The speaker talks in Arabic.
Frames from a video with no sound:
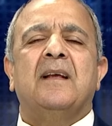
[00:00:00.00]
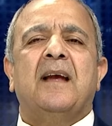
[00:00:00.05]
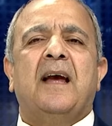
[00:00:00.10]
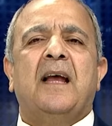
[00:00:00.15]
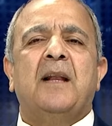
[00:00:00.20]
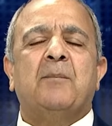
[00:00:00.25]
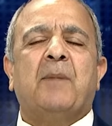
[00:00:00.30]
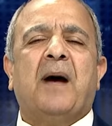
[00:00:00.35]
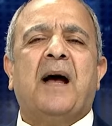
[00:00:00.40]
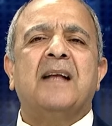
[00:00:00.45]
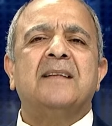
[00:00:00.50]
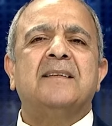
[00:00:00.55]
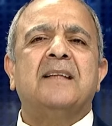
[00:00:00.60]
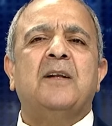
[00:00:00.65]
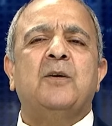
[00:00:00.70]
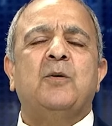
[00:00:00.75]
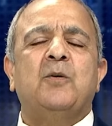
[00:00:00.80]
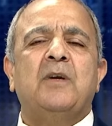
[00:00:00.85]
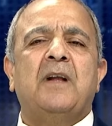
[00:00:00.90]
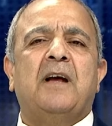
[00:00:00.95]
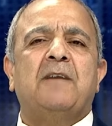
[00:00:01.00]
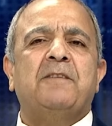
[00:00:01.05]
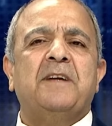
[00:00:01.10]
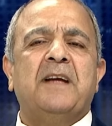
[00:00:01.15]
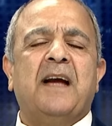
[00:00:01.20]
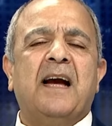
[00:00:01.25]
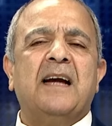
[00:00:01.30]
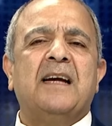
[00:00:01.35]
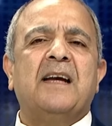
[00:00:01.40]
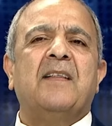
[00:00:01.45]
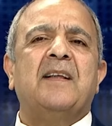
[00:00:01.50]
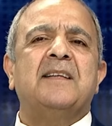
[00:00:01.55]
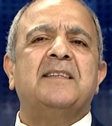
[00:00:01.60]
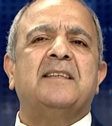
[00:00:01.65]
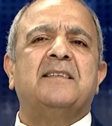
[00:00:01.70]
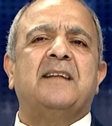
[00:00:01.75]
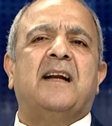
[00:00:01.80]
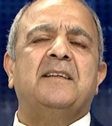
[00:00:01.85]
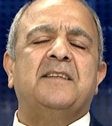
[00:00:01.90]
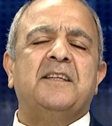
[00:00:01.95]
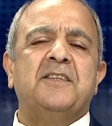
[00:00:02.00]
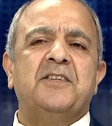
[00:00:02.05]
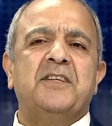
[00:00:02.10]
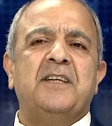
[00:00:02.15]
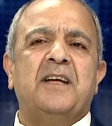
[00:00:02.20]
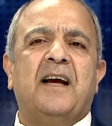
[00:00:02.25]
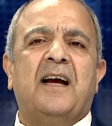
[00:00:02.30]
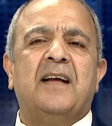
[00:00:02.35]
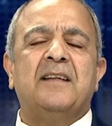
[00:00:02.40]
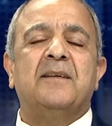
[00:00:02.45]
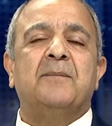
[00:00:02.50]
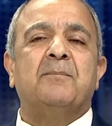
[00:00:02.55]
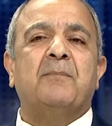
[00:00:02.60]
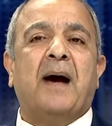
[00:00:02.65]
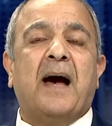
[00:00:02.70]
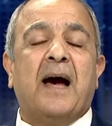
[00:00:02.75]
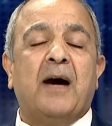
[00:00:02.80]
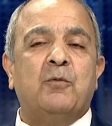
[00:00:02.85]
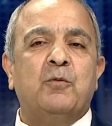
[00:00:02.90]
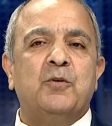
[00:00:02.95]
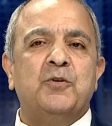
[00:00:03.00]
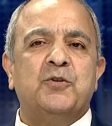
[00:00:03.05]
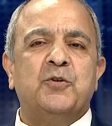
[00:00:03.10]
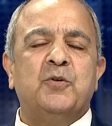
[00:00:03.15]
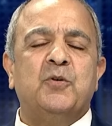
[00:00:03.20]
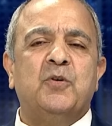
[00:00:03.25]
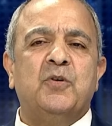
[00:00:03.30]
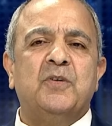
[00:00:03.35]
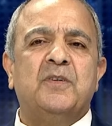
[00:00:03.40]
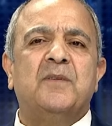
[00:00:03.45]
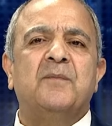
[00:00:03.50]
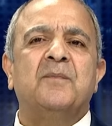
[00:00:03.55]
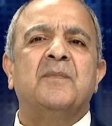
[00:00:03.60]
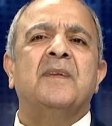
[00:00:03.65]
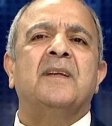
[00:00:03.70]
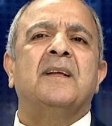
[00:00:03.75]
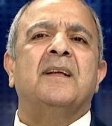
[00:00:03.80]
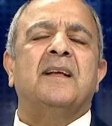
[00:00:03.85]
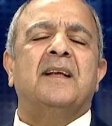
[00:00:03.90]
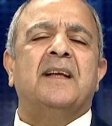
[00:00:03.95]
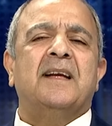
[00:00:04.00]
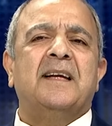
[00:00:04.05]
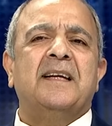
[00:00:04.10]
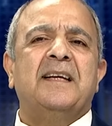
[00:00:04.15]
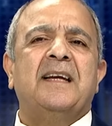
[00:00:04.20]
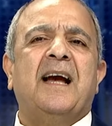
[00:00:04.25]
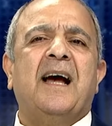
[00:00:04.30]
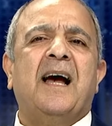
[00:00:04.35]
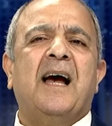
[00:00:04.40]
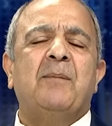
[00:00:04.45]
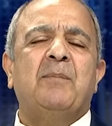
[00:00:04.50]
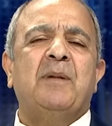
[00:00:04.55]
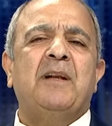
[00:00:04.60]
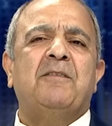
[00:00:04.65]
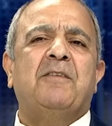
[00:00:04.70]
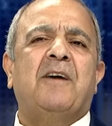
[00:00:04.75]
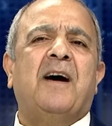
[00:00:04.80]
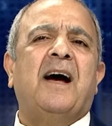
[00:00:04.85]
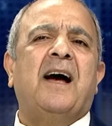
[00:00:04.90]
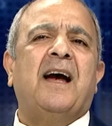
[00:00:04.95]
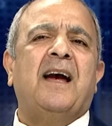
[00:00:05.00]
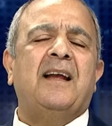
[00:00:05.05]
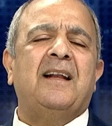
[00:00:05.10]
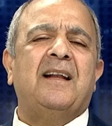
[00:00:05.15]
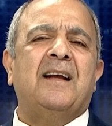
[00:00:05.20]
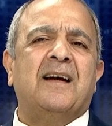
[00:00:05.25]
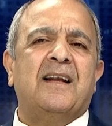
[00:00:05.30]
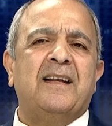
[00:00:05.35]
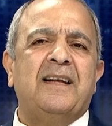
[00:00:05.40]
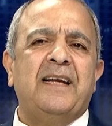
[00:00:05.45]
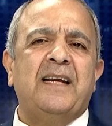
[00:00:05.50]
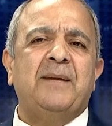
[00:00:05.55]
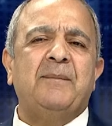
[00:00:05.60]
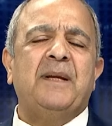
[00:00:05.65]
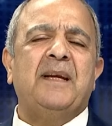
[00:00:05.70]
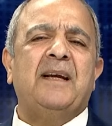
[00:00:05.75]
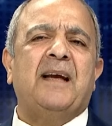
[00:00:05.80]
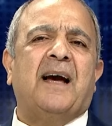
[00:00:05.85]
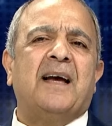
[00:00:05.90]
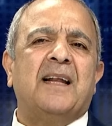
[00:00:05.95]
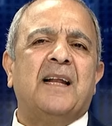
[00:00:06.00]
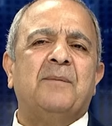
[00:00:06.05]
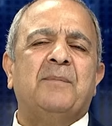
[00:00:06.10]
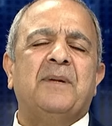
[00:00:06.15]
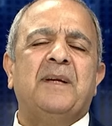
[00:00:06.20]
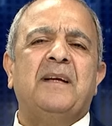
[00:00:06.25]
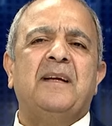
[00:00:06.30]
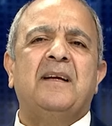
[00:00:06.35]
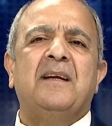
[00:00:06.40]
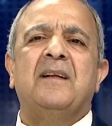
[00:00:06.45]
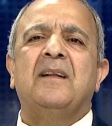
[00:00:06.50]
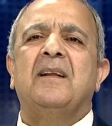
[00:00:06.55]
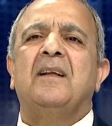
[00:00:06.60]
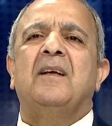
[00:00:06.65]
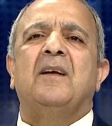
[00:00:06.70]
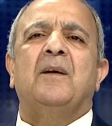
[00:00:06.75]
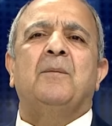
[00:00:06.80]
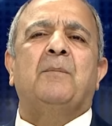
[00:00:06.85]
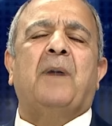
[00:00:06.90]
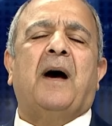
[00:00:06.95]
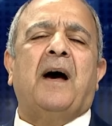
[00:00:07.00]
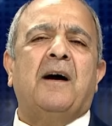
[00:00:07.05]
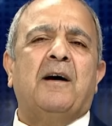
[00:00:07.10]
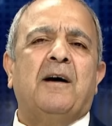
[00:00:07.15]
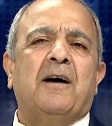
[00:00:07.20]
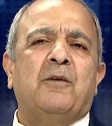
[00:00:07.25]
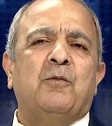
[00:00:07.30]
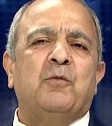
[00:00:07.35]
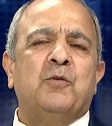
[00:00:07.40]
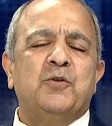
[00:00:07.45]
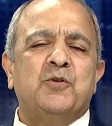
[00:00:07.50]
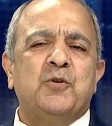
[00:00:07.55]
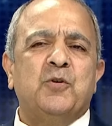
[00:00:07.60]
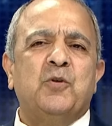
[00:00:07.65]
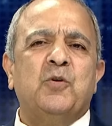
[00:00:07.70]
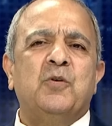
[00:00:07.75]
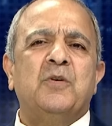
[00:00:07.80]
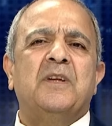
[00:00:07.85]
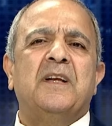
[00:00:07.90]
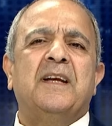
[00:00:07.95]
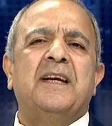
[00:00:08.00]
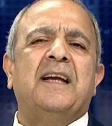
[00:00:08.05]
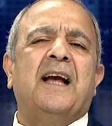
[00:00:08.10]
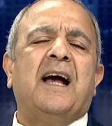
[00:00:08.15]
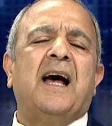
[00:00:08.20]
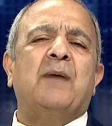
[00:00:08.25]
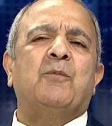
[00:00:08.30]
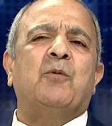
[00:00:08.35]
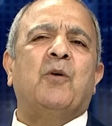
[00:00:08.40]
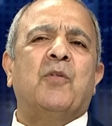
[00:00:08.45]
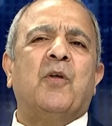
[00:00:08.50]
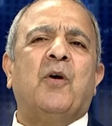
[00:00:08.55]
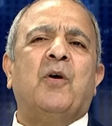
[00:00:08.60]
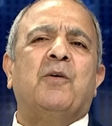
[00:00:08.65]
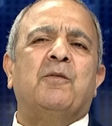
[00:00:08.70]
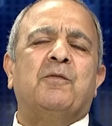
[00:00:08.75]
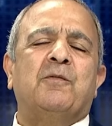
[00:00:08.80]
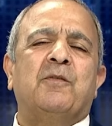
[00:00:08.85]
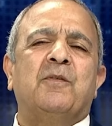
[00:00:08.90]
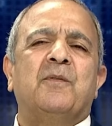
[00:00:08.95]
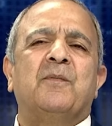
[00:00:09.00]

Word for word: المحطه الاولى في هكذا استراتيجيات مع وجود غياب لفاعل اقليمي عربي مع وجود غياب وضعف